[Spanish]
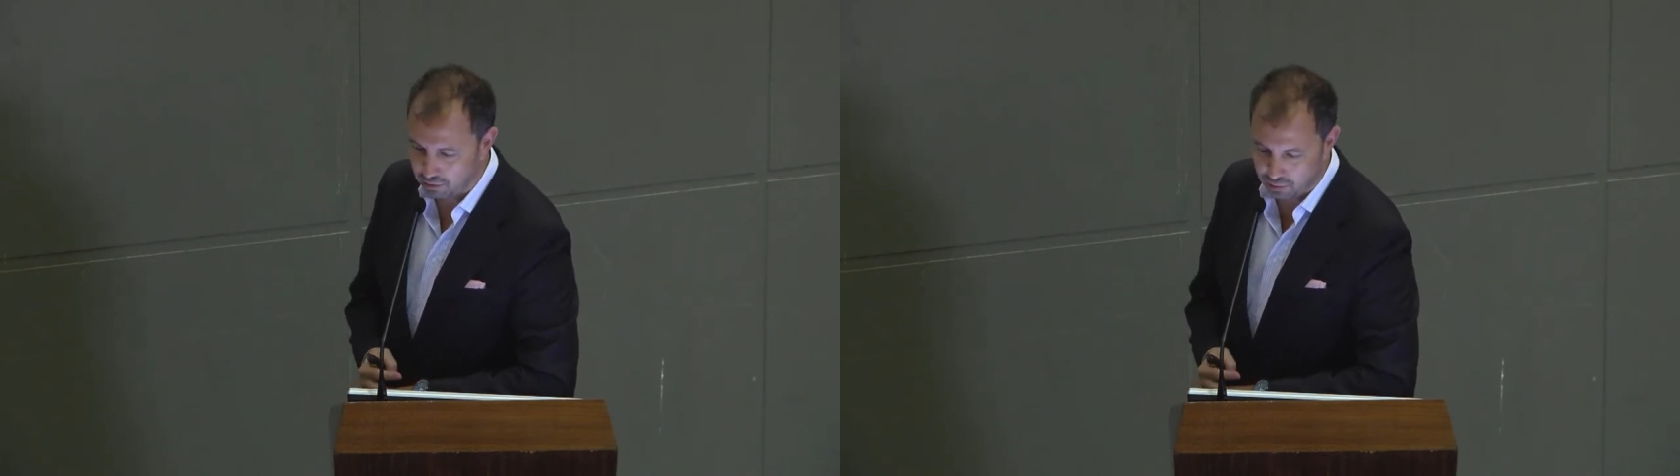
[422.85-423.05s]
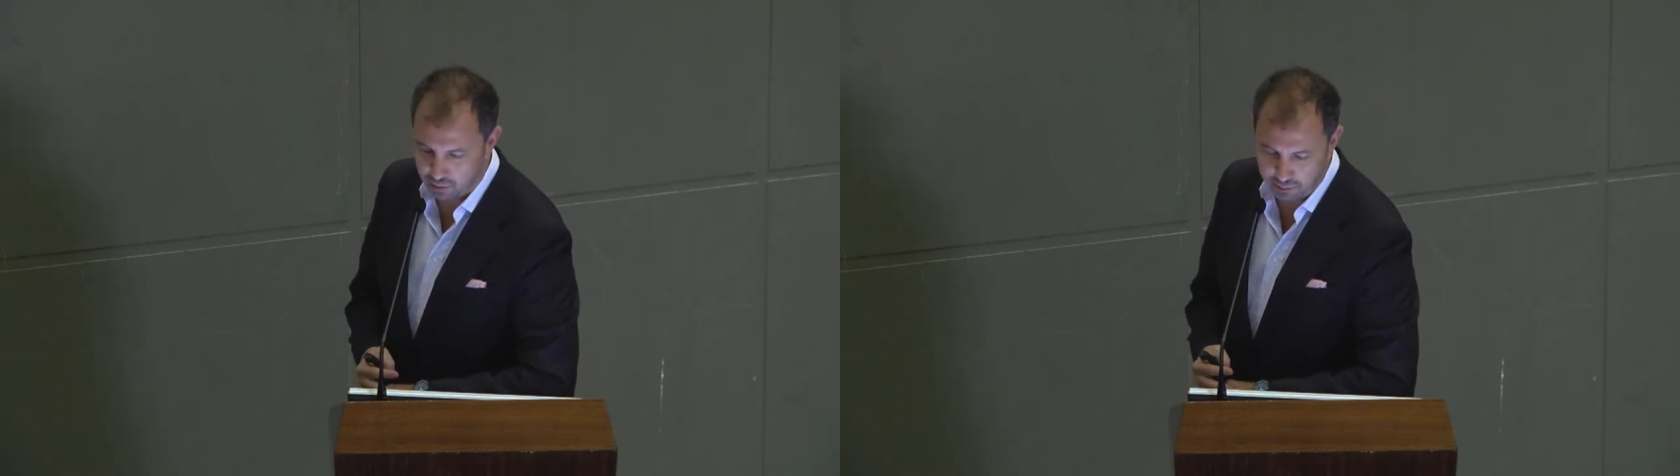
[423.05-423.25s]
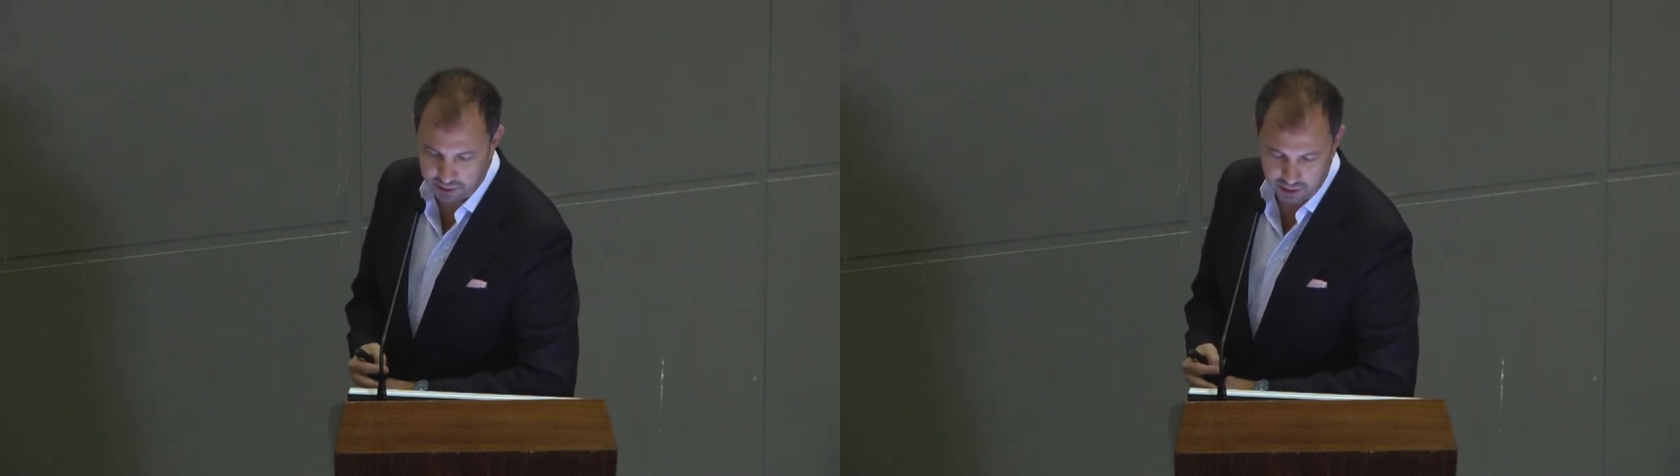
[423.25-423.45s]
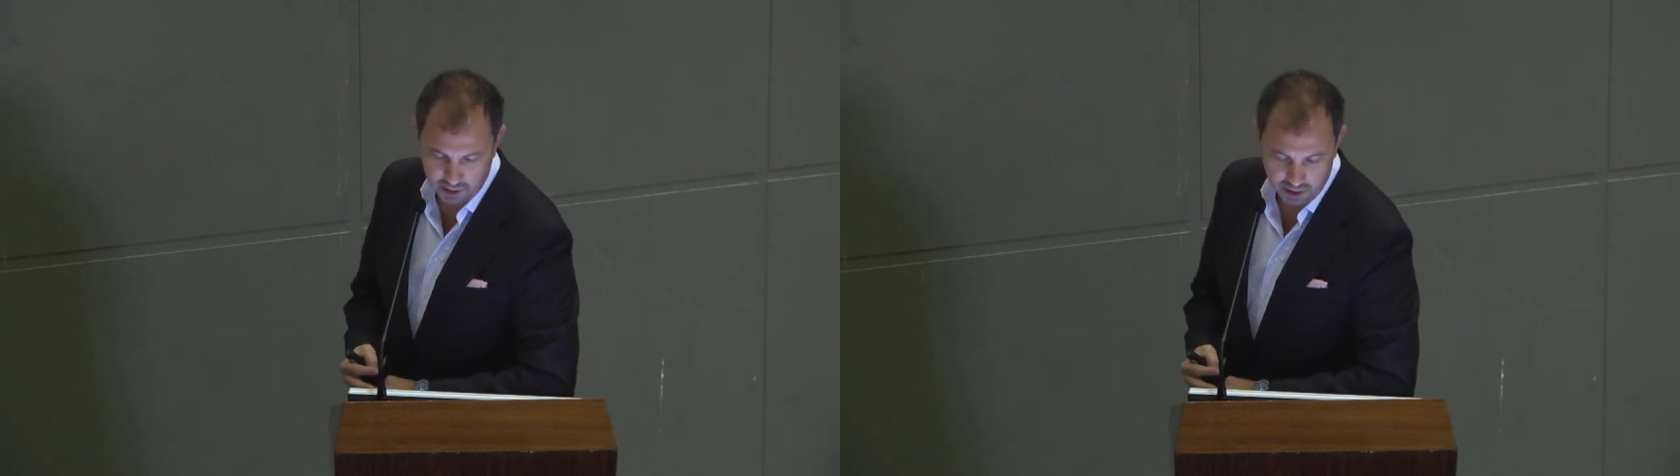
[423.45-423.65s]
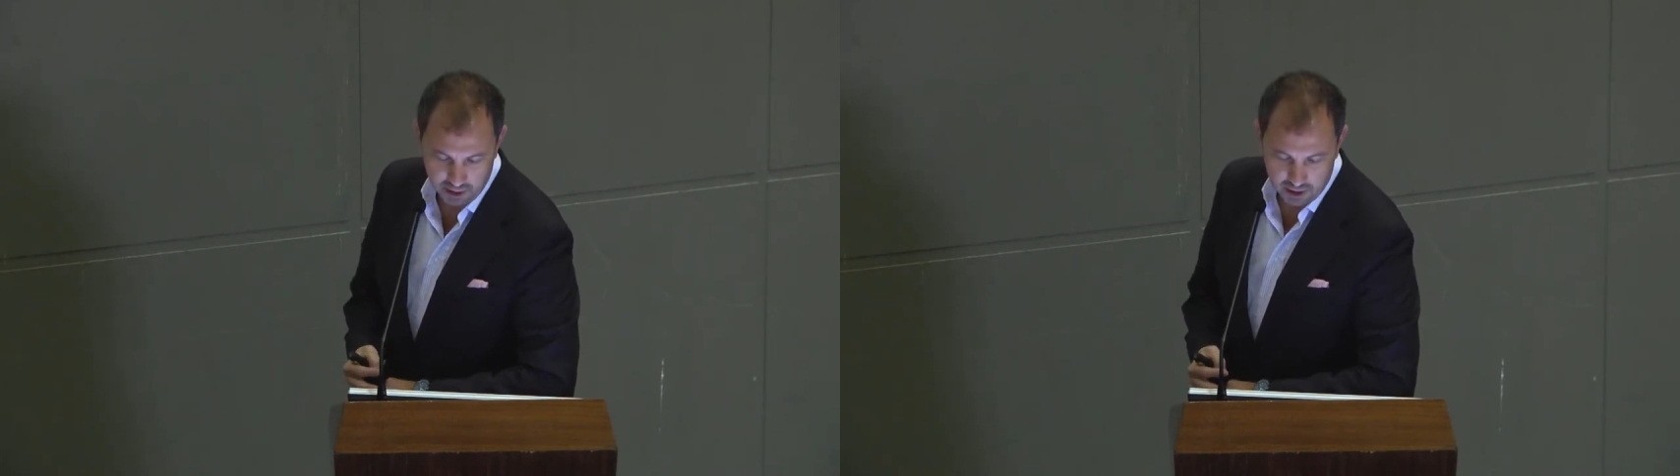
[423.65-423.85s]
seguramente,
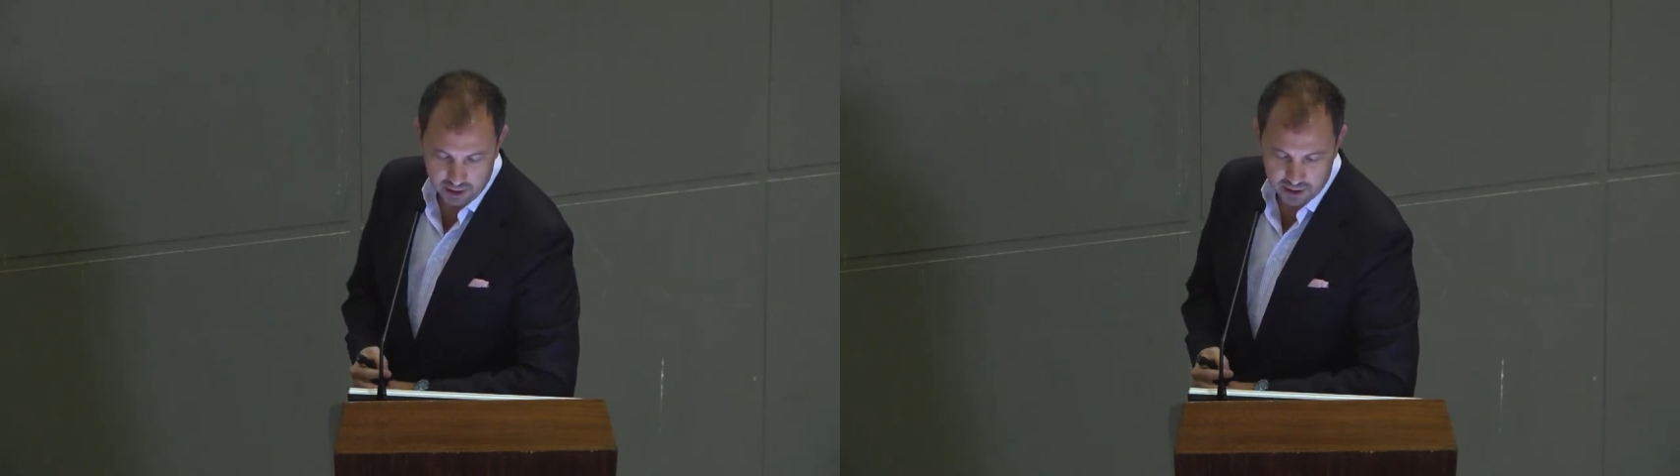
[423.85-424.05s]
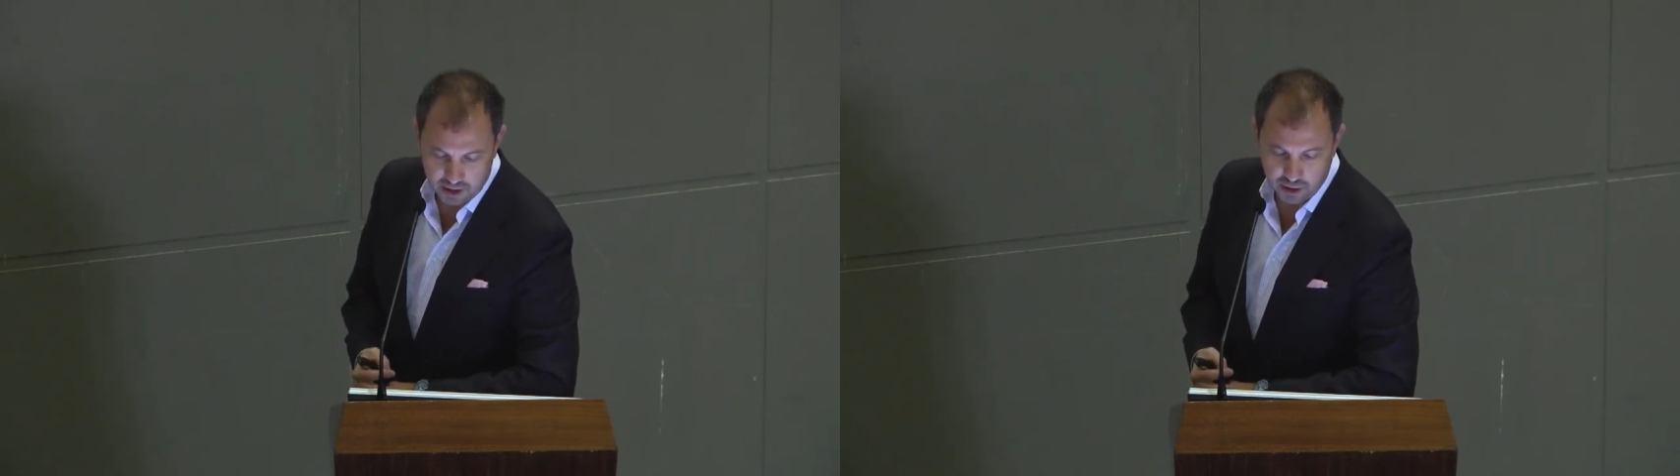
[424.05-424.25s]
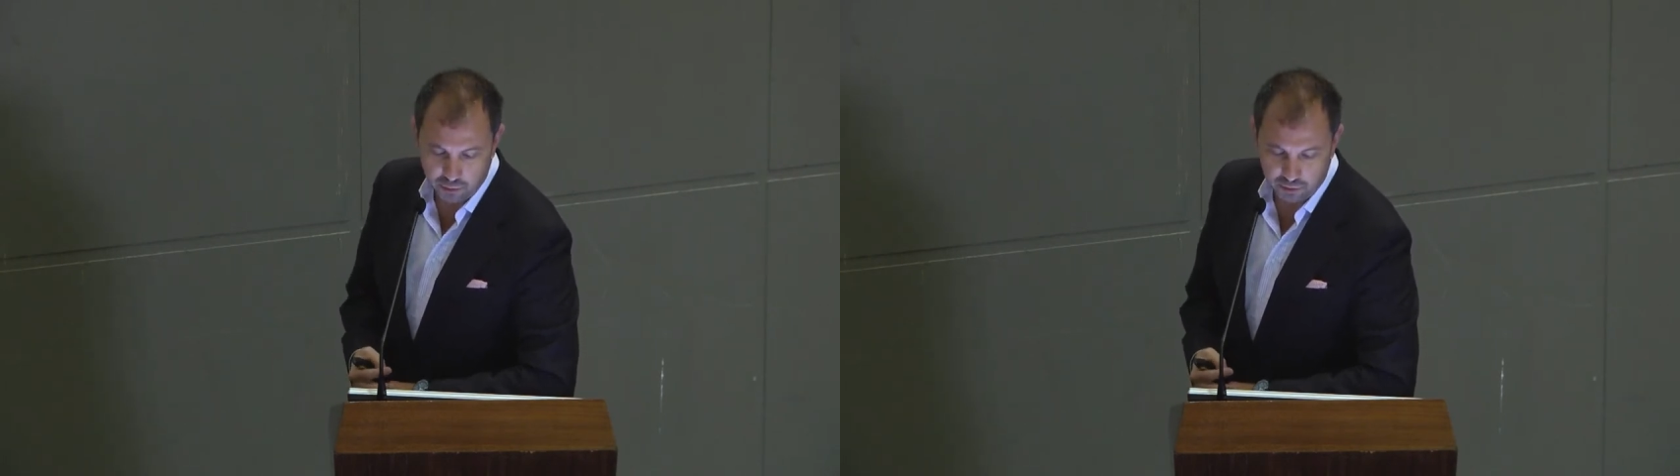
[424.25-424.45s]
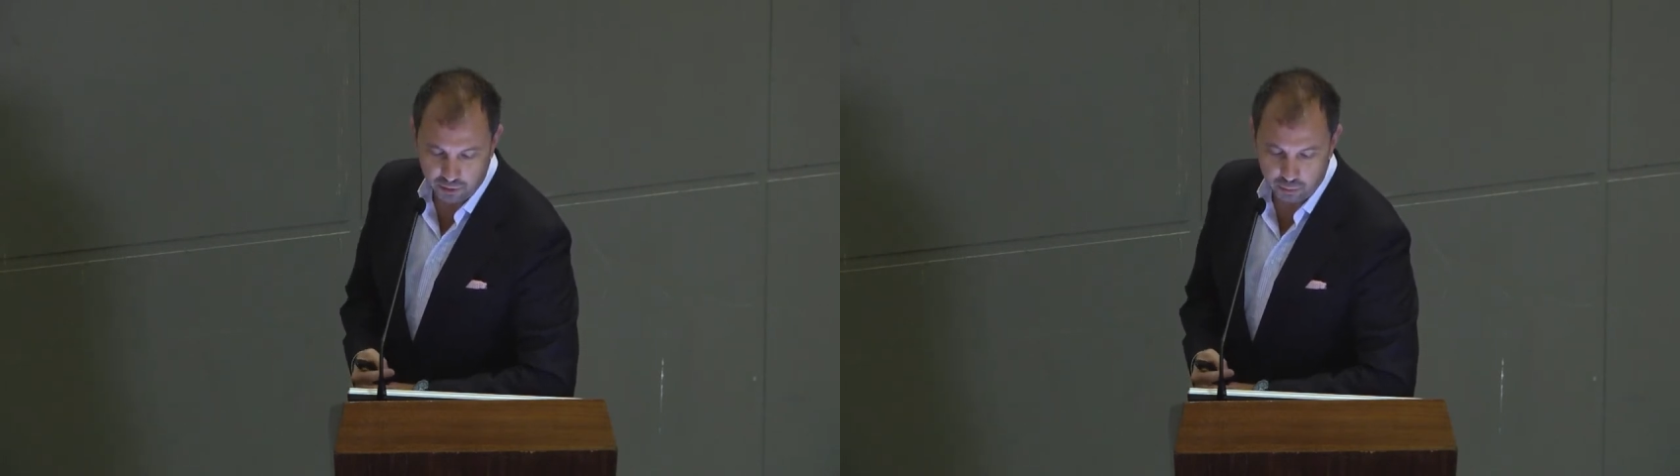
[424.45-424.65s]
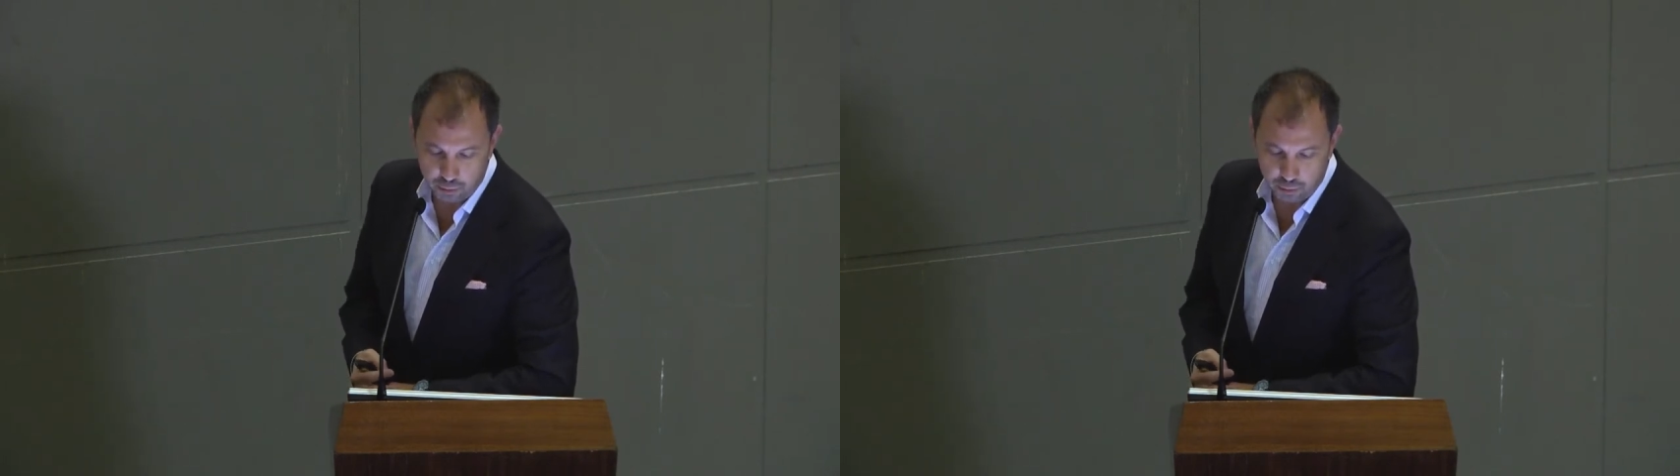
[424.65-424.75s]
se ha introducido un